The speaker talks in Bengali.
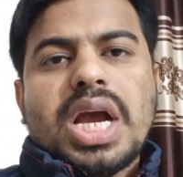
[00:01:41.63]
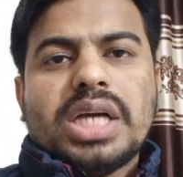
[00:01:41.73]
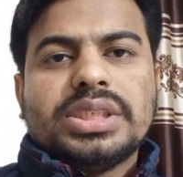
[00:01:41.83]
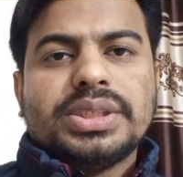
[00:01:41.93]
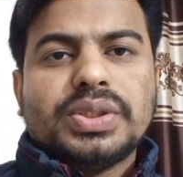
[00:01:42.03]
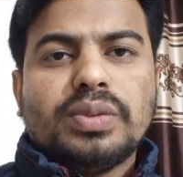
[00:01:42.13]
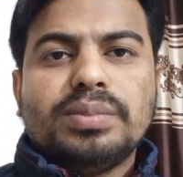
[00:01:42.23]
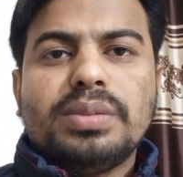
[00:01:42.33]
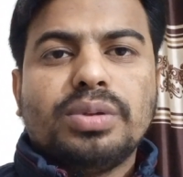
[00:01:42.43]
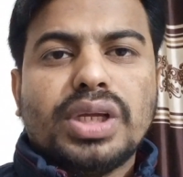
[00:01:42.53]
আসার
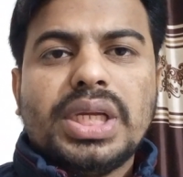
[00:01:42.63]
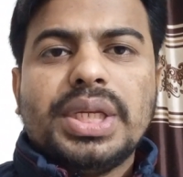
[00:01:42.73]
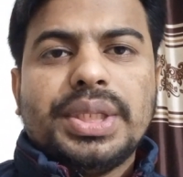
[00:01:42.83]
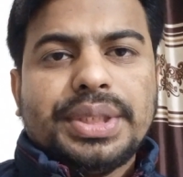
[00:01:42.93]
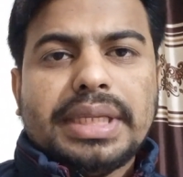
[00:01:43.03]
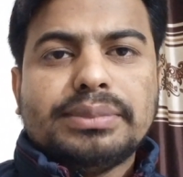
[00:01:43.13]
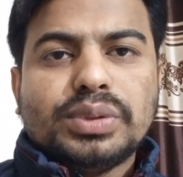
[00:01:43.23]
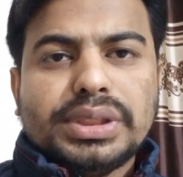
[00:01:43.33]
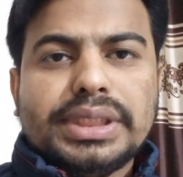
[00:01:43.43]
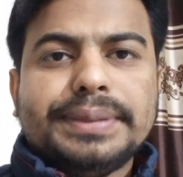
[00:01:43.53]
সম্ভাবনা
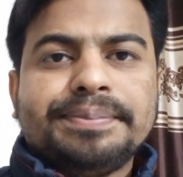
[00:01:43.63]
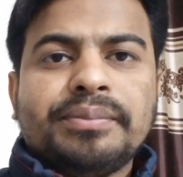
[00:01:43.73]
তেমন নেই